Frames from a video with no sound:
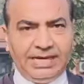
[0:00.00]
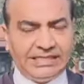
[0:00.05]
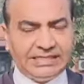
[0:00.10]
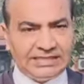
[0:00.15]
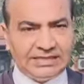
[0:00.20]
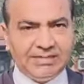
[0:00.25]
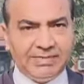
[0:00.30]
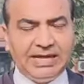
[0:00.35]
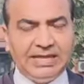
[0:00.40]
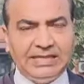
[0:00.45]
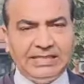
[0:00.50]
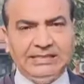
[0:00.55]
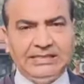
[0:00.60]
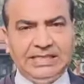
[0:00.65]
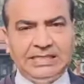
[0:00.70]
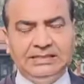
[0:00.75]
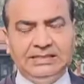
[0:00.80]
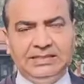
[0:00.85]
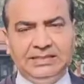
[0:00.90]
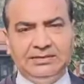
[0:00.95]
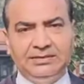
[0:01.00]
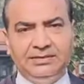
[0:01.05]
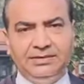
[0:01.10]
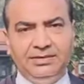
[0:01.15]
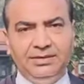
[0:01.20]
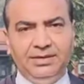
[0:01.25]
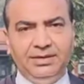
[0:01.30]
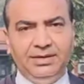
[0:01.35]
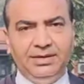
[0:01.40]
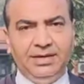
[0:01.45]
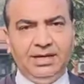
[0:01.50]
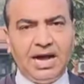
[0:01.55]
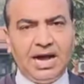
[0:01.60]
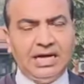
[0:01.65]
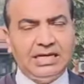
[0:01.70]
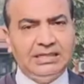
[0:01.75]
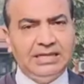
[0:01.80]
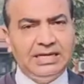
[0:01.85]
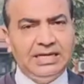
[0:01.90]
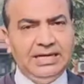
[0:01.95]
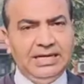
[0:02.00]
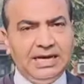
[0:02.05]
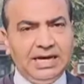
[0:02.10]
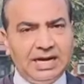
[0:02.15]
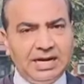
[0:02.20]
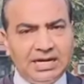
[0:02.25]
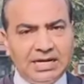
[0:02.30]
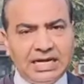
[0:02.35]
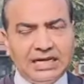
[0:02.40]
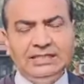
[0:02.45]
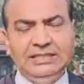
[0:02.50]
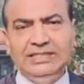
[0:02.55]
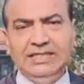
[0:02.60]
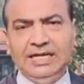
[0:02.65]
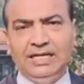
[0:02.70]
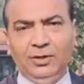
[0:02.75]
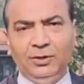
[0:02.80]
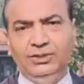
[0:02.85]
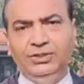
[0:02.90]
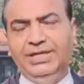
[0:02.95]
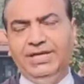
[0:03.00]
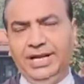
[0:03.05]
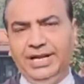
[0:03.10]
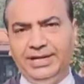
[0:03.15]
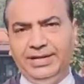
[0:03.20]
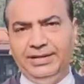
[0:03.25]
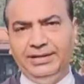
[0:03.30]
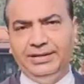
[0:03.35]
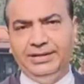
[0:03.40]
राज्यसभा के सांसद आदरणीय हरनाथ यादव जी ने